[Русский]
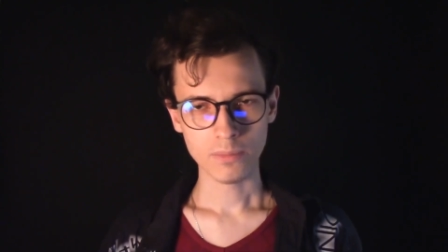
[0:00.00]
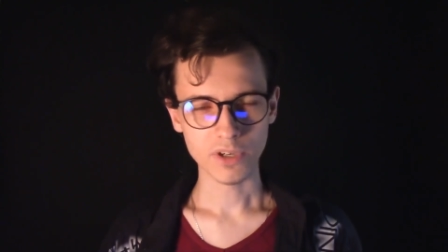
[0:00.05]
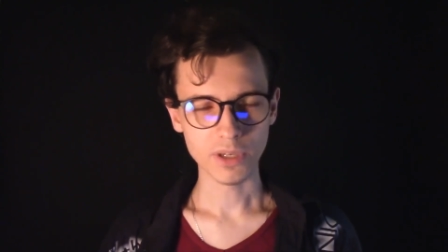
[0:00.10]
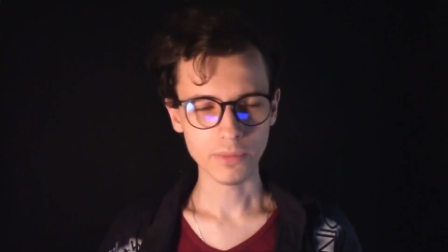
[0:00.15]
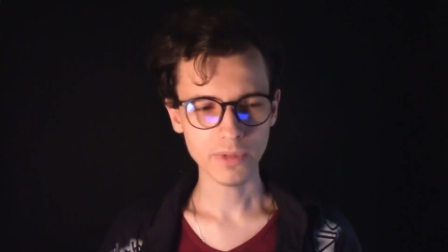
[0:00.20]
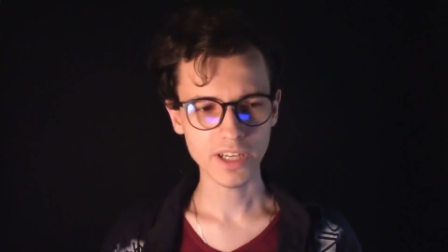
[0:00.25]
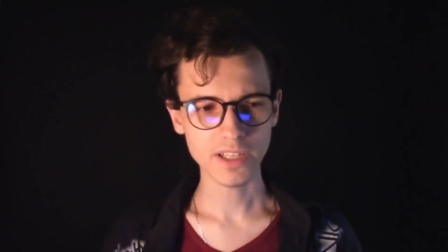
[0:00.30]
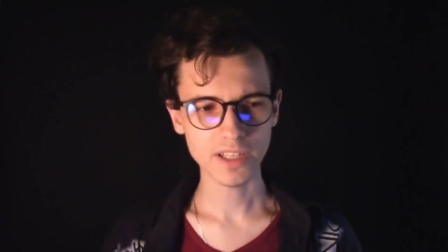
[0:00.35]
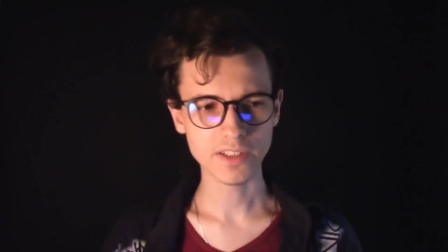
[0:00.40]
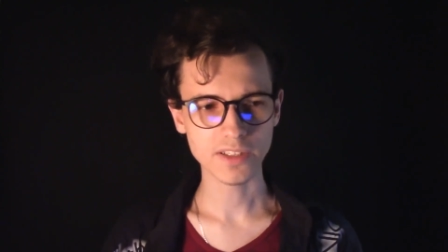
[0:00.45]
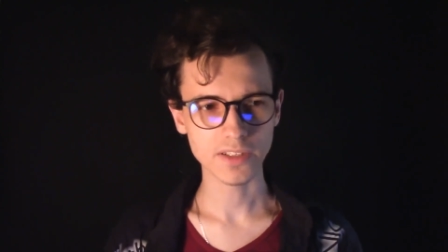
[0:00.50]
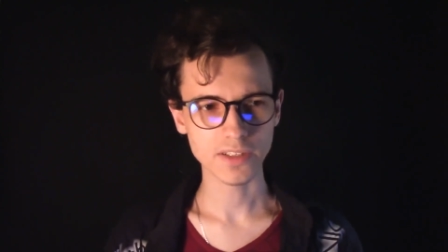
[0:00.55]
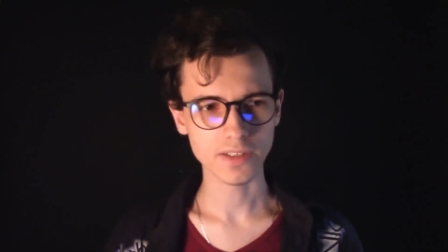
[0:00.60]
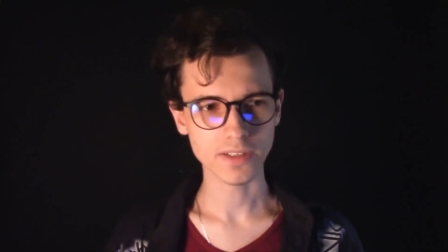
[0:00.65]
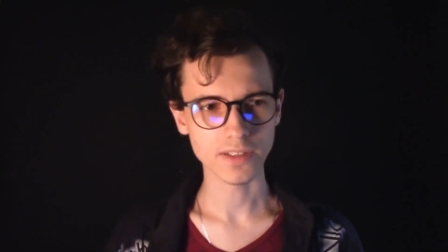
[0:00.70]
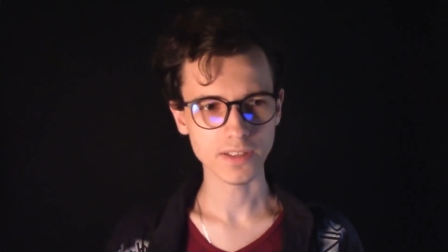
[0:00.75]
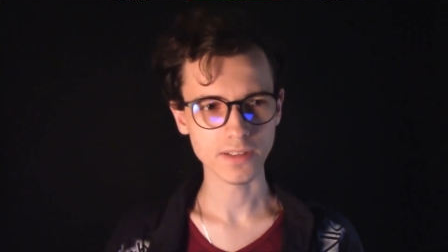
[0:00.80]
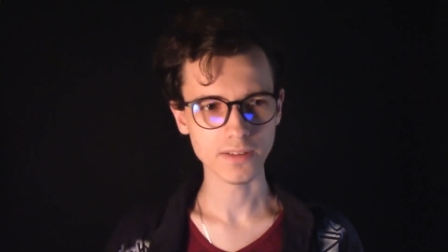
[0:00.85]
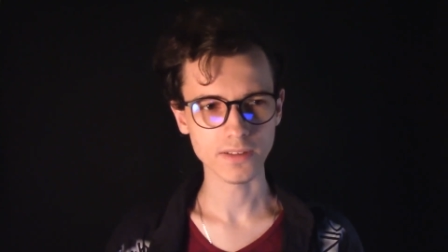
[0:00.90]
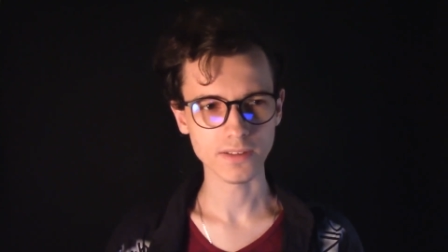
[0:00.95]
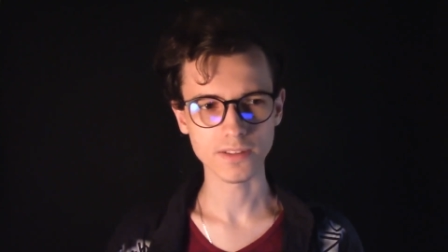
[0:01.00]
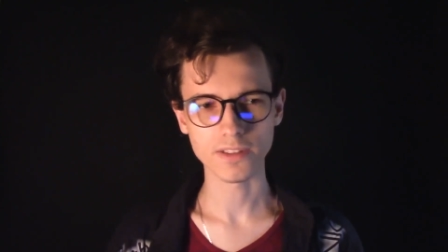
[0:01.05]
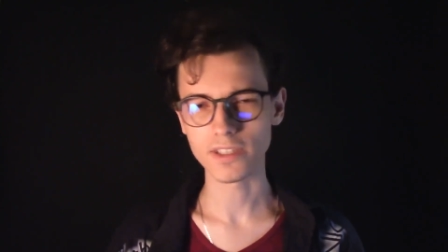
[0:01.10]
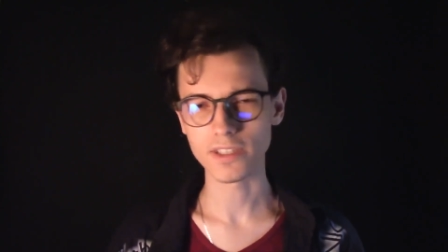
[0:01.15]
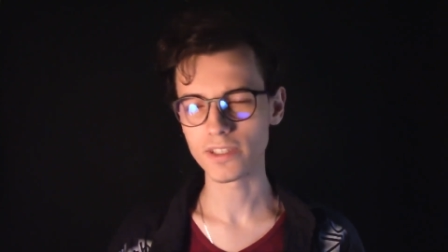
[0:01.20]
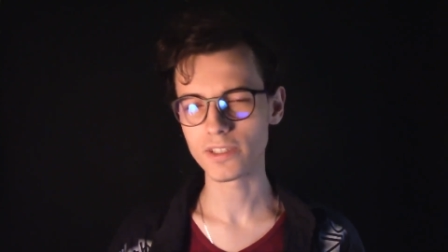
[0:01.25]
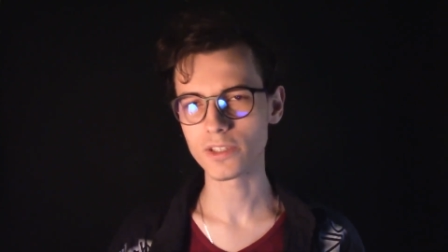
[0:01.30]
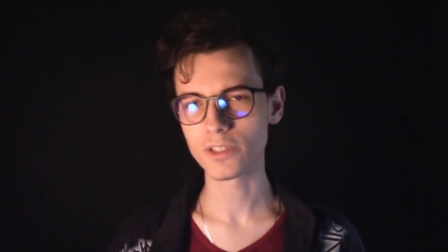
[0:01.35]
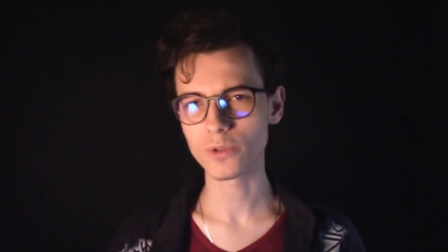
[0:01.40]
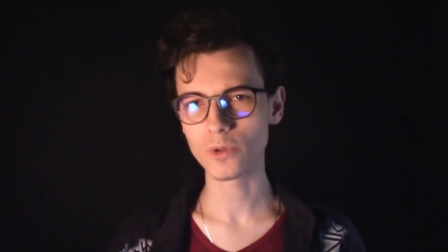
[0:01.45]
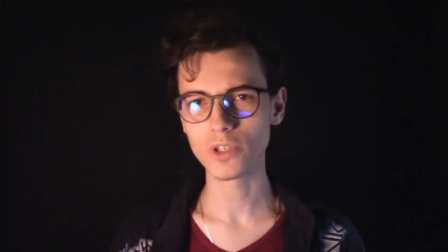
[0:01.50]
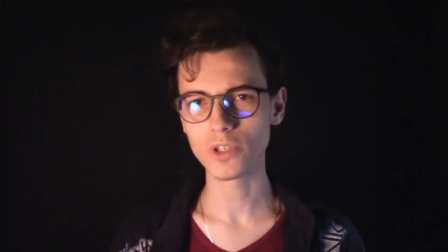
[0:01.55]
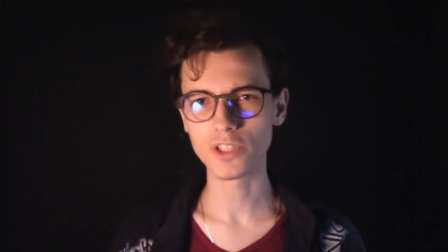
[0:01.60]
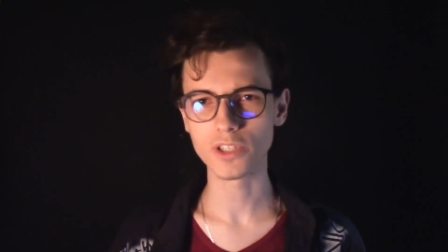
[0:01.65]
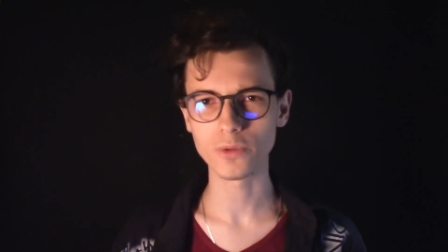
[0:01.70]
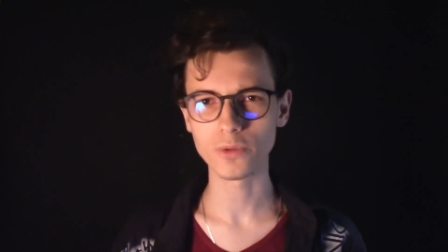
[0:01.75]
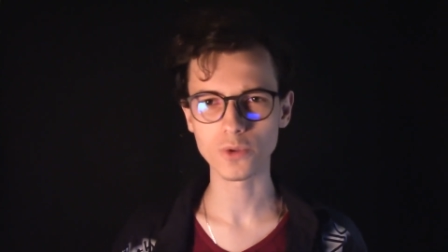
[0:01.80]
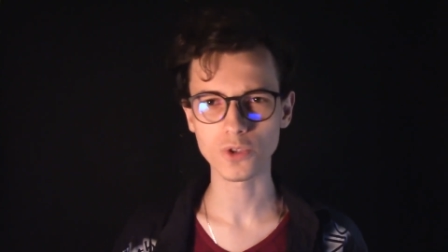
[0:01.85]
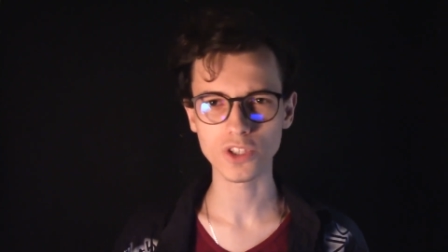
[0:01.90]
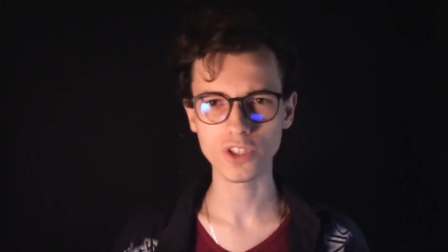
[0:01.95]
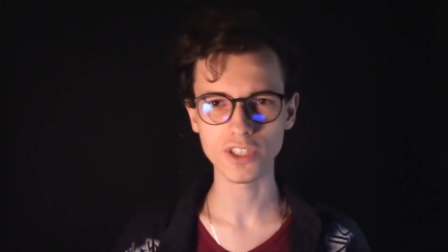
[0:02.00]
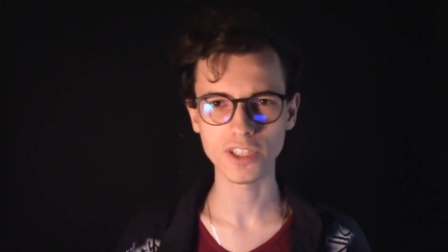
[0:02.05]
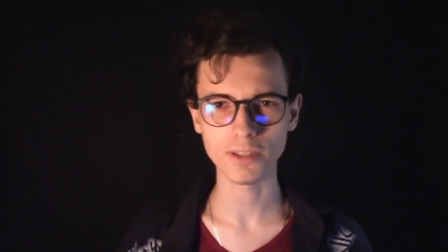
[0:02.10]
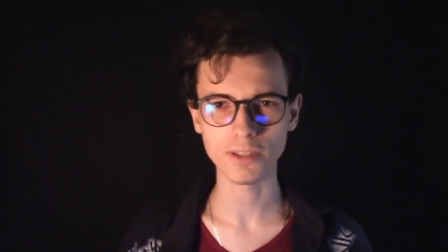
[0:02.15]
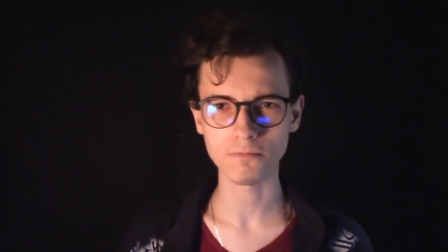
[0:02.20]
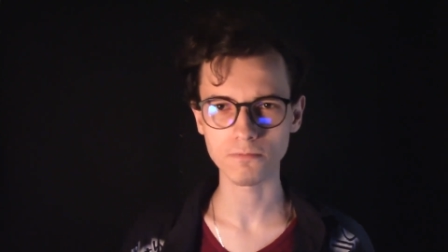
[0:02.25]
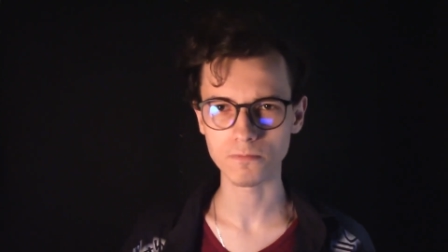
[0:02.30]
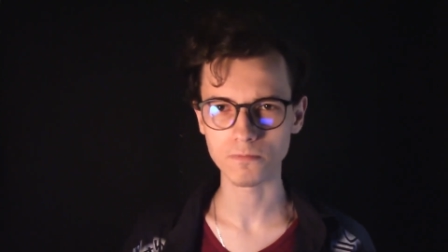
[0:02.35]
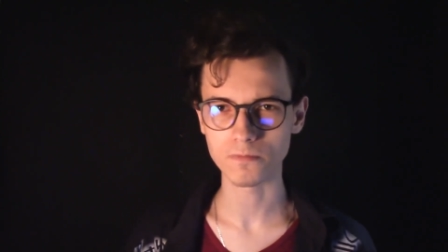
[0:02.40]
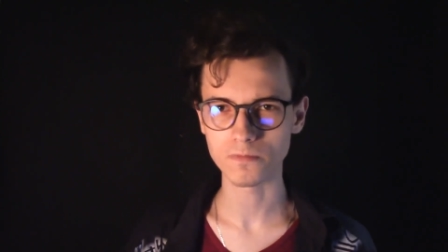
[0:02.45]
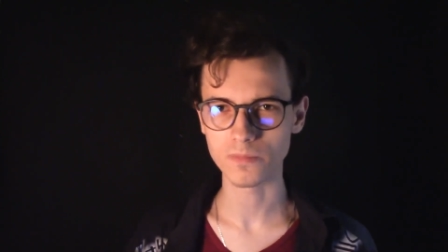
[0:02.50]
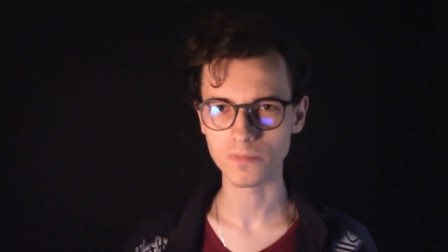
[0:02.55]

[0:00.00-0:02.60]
Понимаете, те эти ролики уже